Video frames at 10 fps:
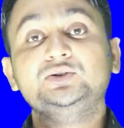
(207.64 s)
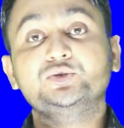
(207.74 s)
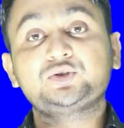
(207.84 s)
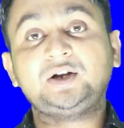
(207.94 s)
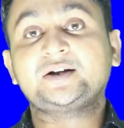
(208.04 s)

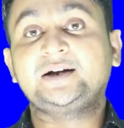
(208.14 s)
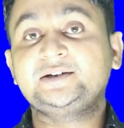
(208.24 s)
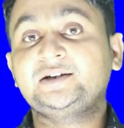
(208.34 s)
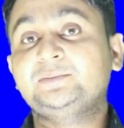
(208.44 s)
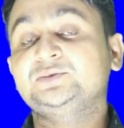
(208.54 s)
डोटा
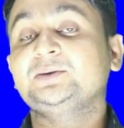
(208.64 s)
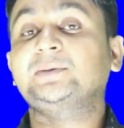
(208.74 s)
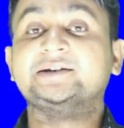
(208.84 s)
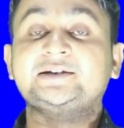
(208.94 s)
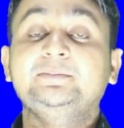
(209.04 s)
काइंड नाम से
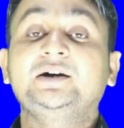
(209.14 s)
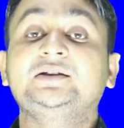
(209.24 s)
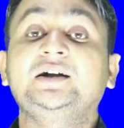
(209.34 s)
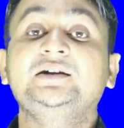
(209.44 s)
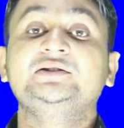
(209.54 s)
मार्केट में
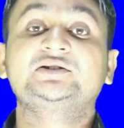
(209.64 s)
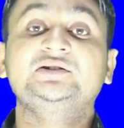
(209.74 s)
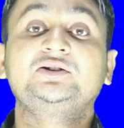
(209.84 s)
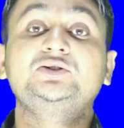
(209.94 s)
आता है जिसका